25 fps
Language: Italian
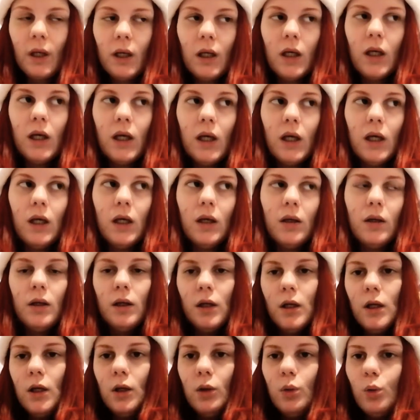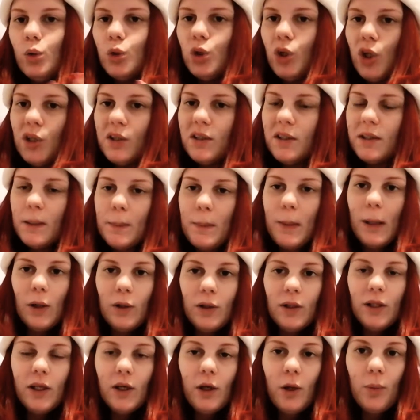eh, un giorno a settimana lo
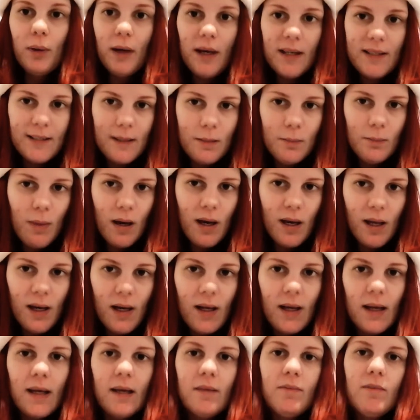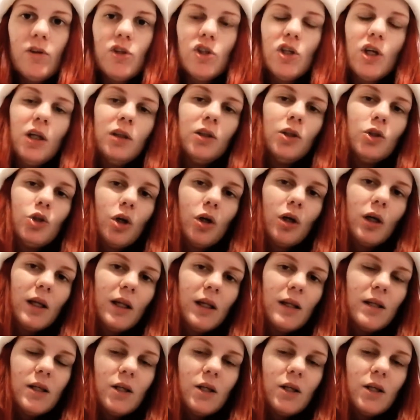dedicherò per l'ASMR e invece gli altri giorni li